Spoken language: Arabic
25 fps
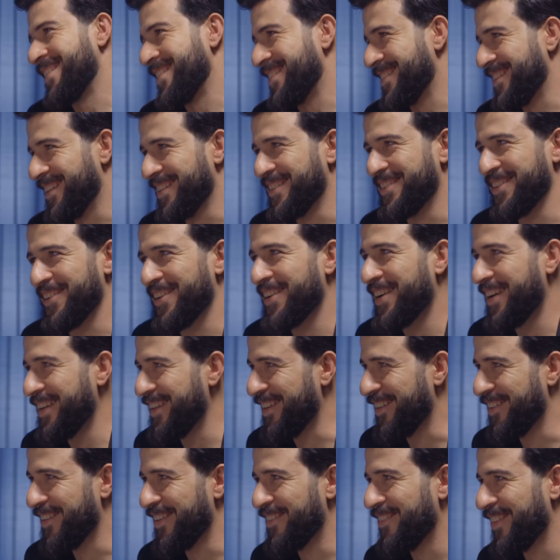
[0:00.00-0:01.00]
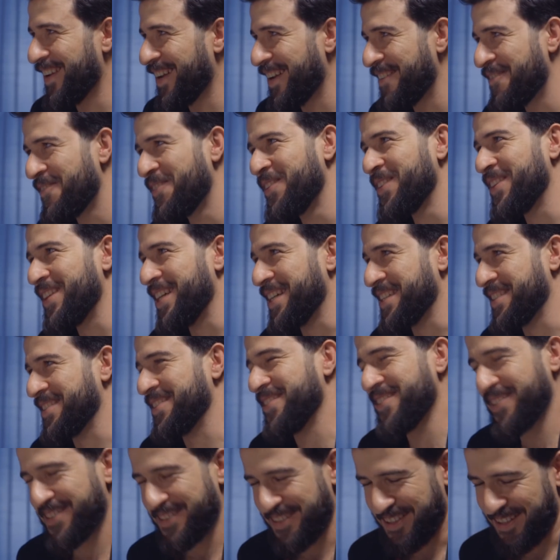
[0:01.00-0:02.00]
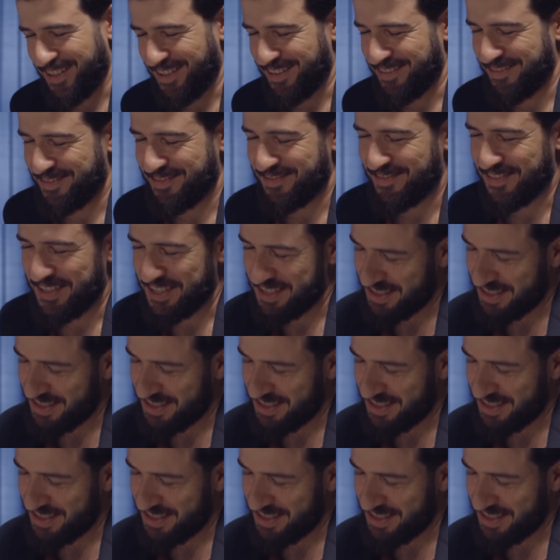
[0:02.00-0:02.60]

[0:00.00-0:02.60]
هسه دكتور احنا اول مره نفوت لك صدق كذي ما